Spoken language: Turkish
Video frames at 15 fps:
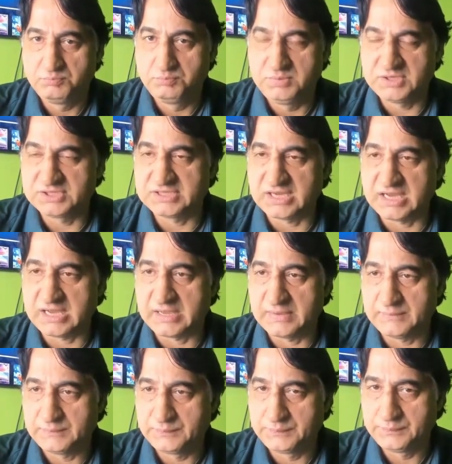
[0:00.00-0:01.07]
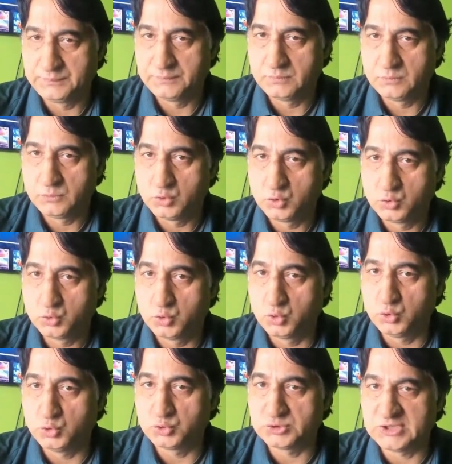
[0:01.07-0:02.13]
Bir daha
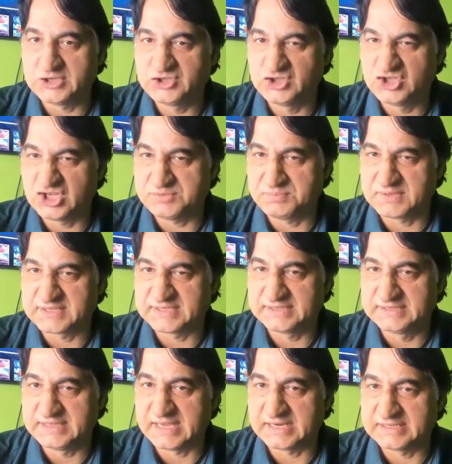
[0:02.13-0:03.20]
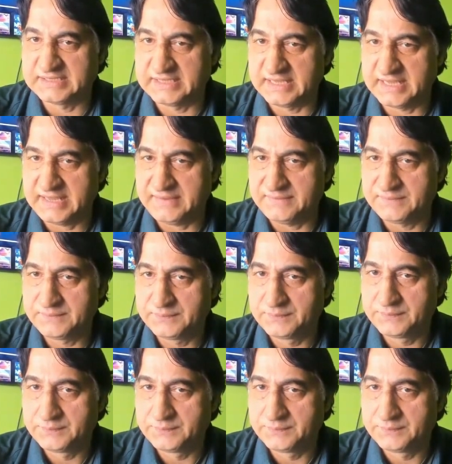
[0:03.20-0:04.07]
gün yüzüne çıkmasınlar diye